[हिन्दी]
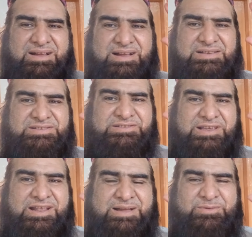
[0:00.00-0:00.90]

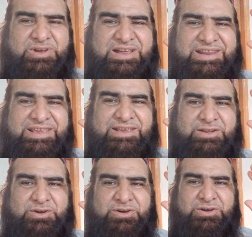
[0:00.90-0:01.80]

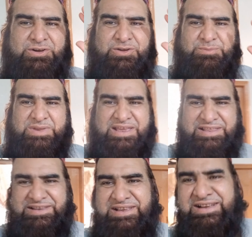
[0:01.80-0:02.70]
असलकुम
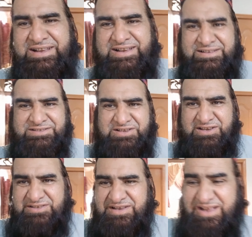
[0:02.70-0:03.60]
खैरियत
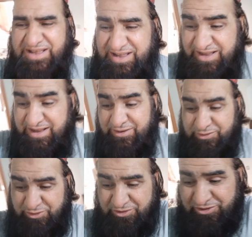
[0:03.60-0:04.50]
ठीक ठाक
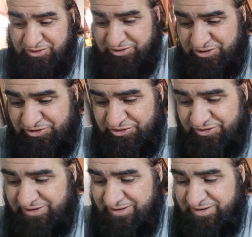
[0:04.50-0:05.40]
खुश
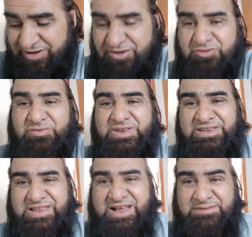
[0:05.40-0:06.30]

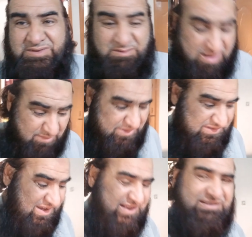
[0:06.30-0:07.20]
उम्मीद है आप तमाम
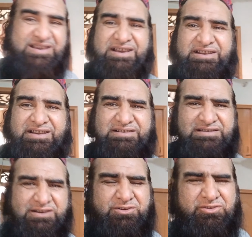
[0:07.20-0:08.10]
हजरात खैरियत
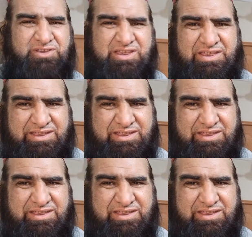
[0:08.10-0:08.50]
से होंगे